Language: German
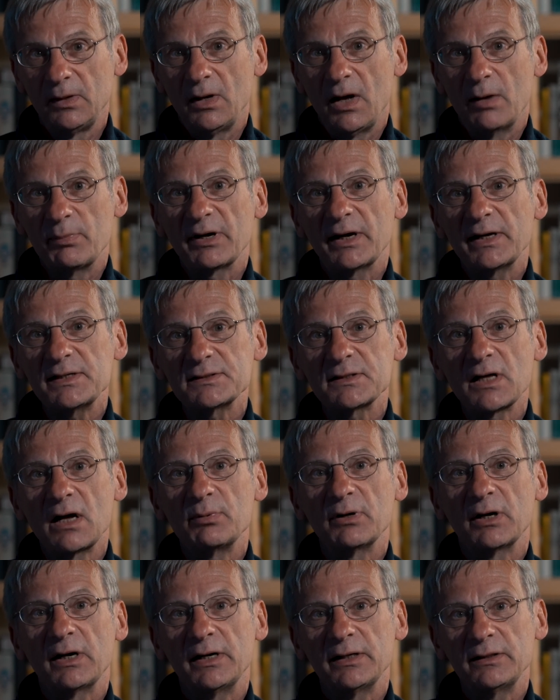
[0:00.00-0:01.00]
Aber
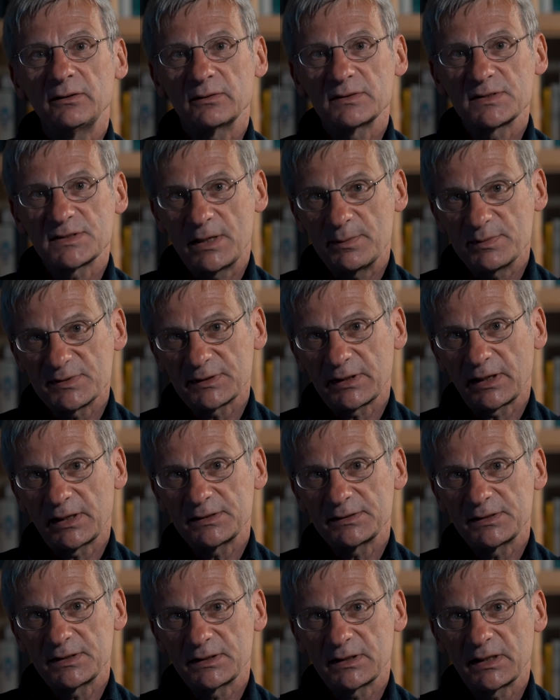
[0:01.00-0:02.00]
Rechthaberei und
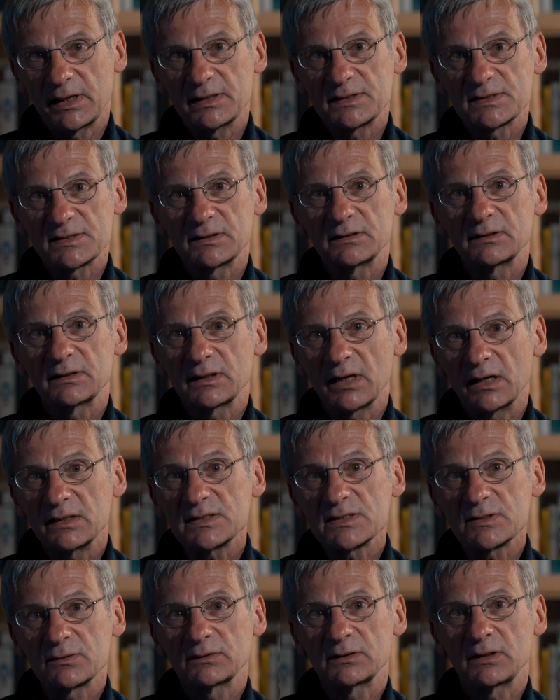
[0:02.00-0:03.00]
Selbstgerechtigkeit sind
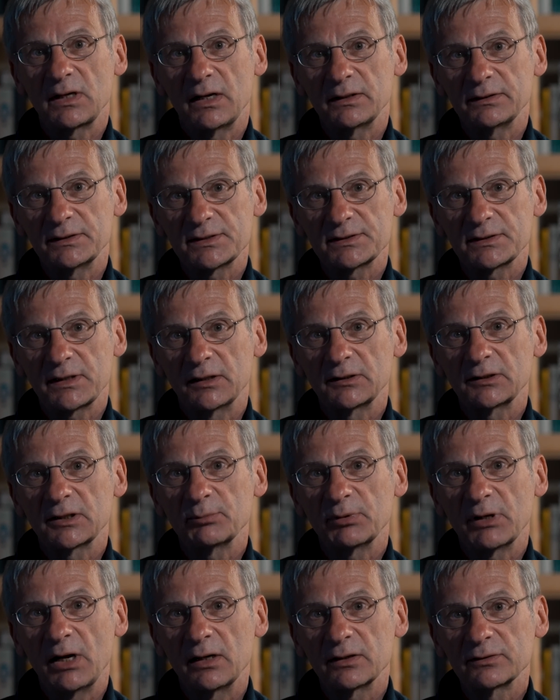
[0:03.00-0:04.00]
ganz und gar nicht
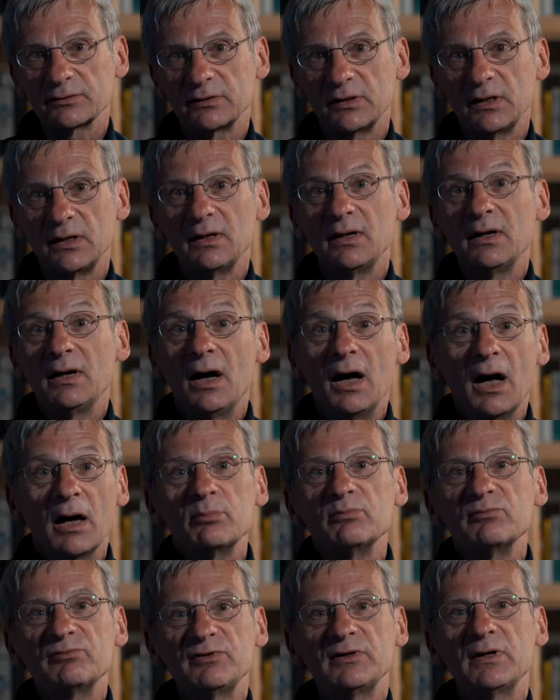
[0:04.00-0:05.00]
angebracht.
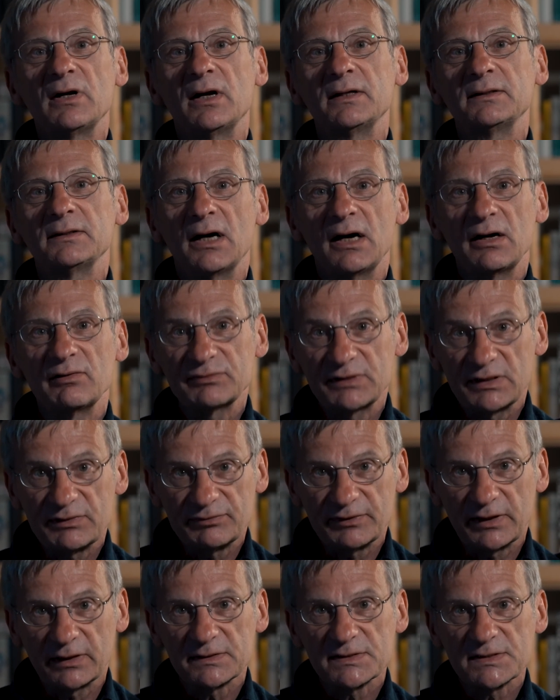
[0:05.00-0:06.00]
Haben wir ein
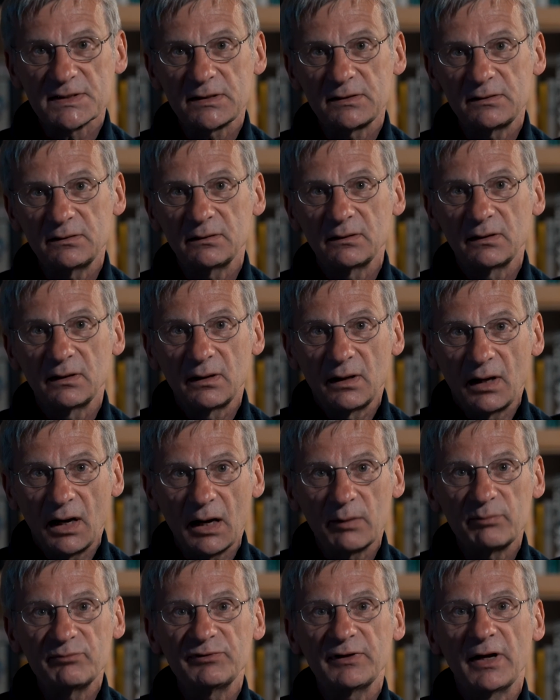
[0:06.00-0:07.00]
AfD-Fernsehen?
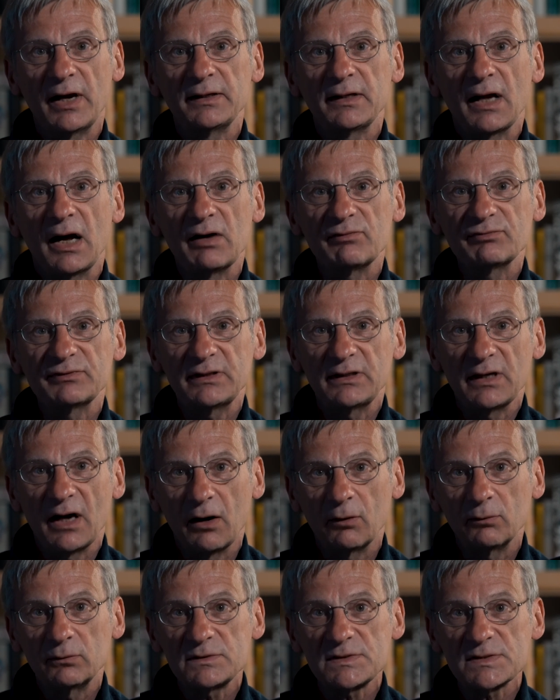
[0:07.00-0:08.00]
Haben wir ein
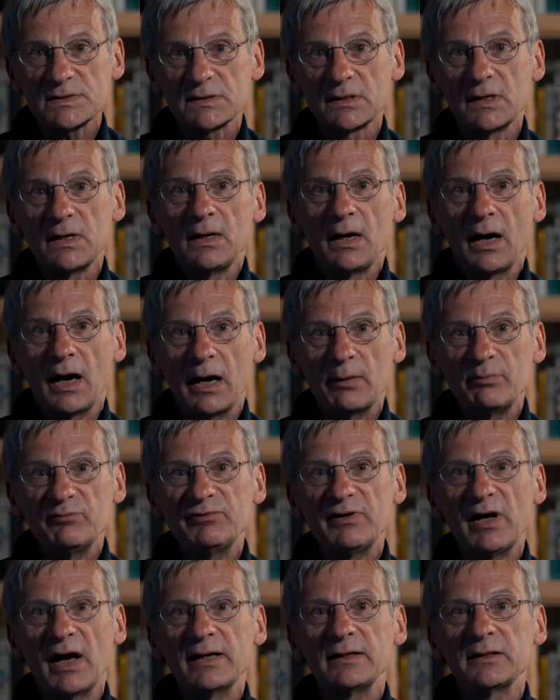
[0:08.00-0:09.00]
AfD-Haus? Haben
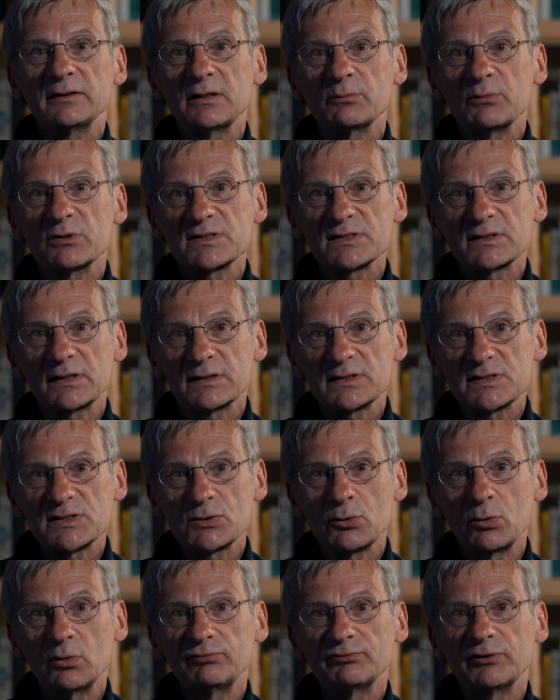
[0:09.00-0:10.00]
wir eine
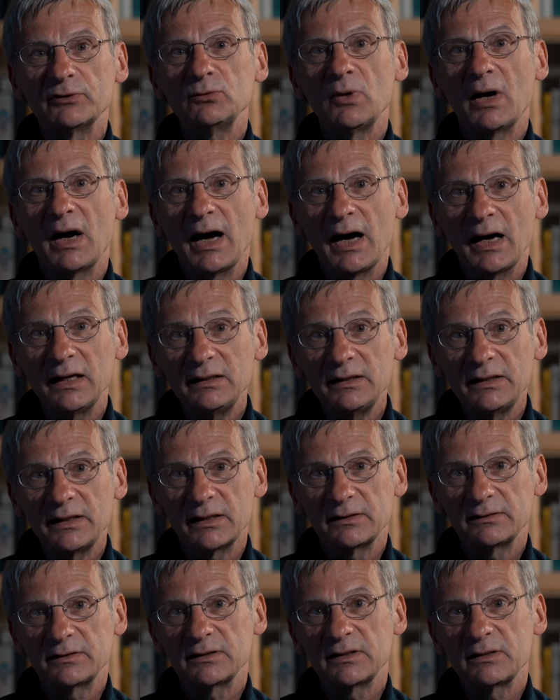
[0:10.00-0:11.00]
Demonstration von nur
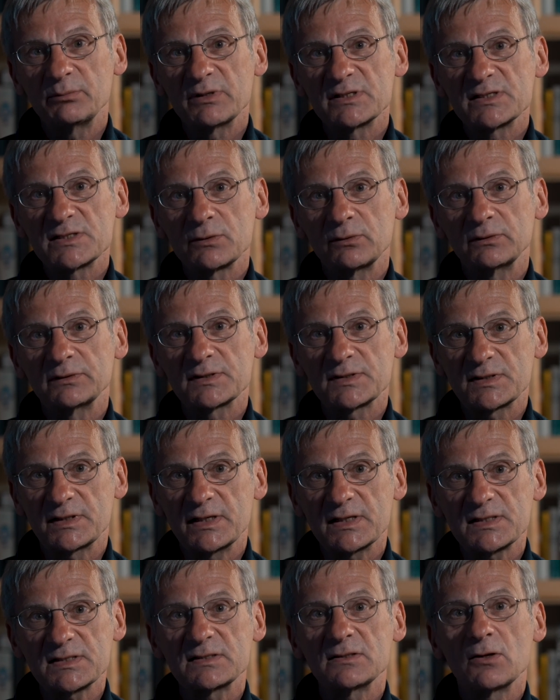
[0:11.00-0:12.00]
annähernd der Dimension des
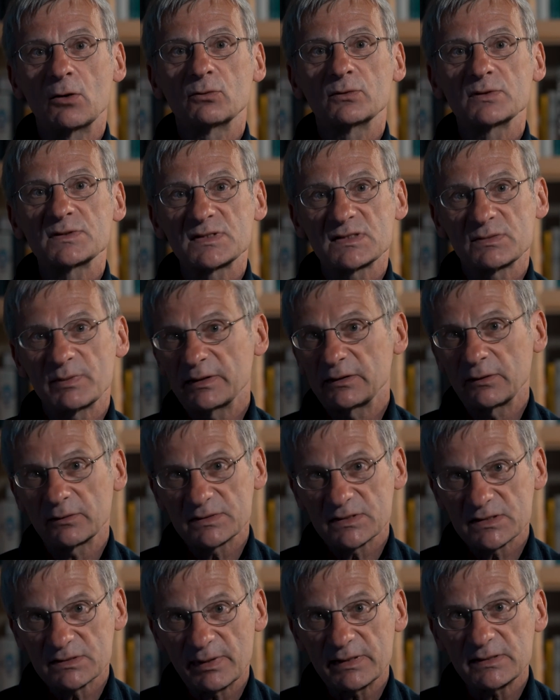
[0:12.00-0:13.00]
1. August
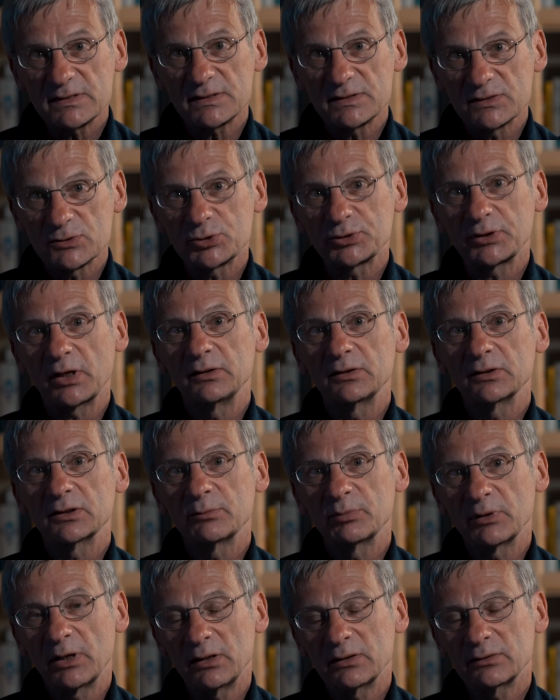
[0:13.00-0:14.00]
2020 zustande
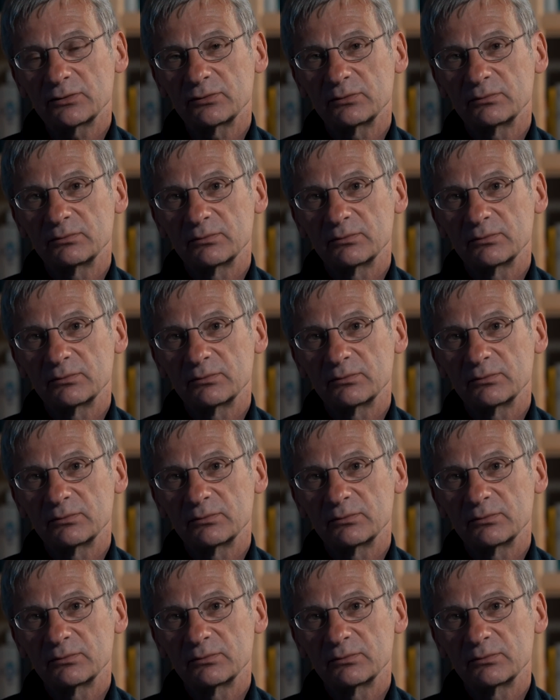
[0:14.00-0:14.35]
gebracht?